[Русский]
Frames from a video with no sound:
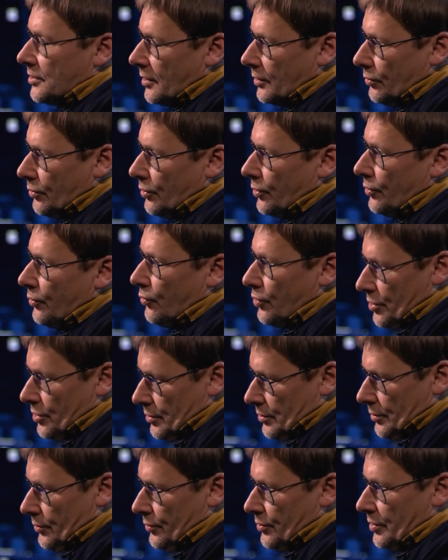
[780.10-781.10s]
которую
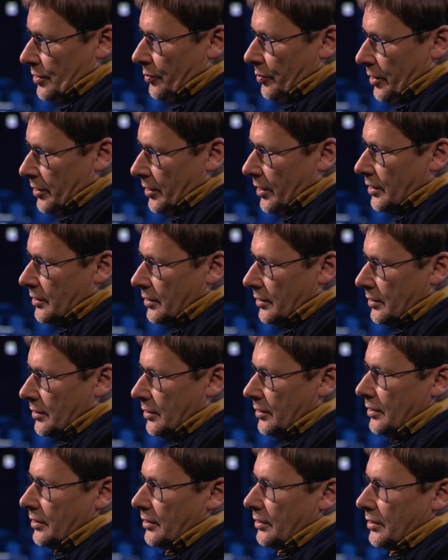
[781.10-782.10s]
очень сложно понять
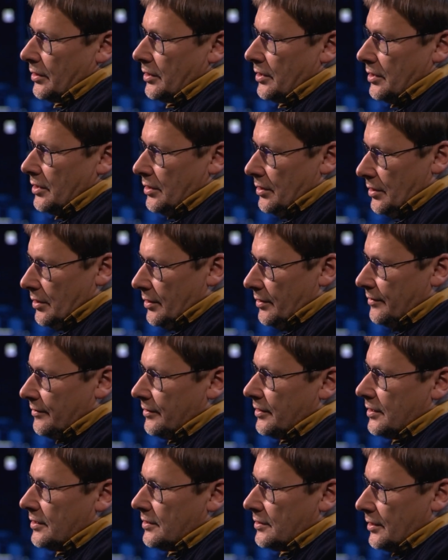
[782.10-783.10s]
э, и
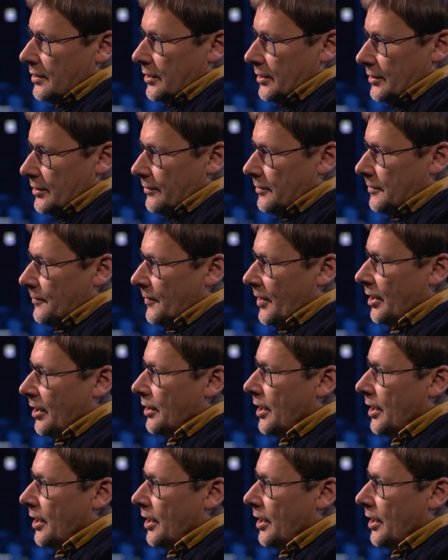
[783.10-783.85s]
В исследовать. А от,